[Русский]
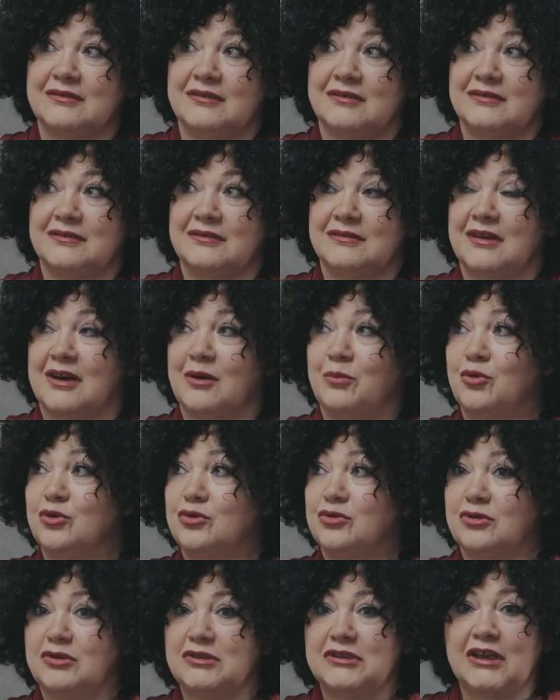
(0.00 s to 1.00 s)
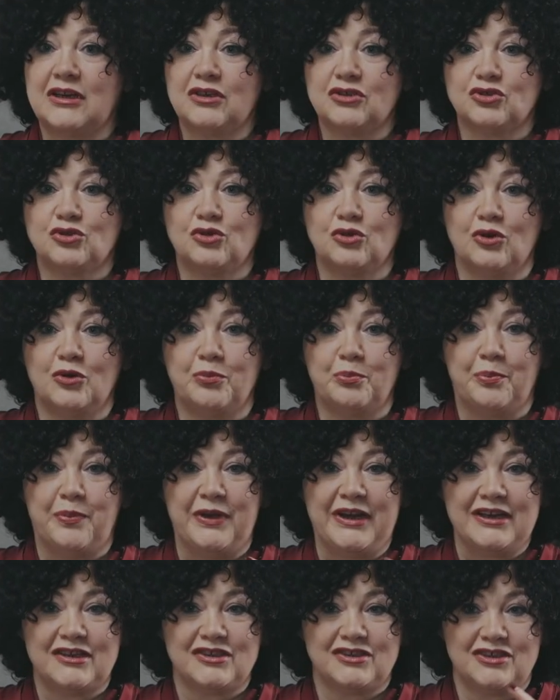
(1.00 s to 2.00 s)
э, работают так, что
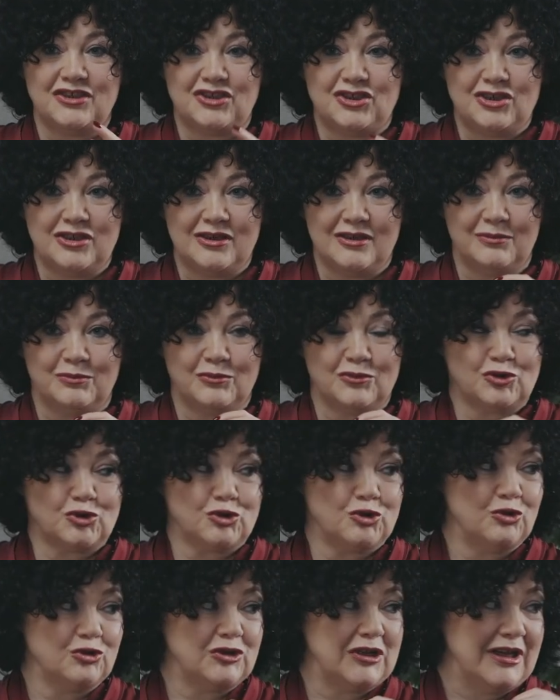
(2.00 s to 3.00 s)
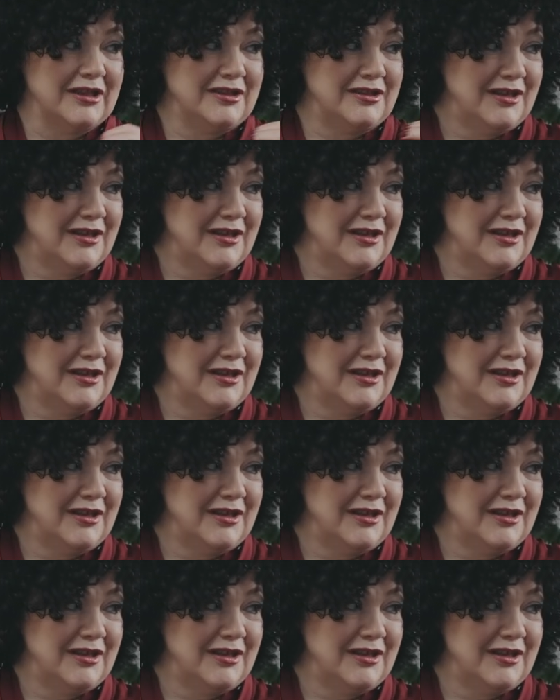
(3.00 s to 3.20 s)
прежде чем что-то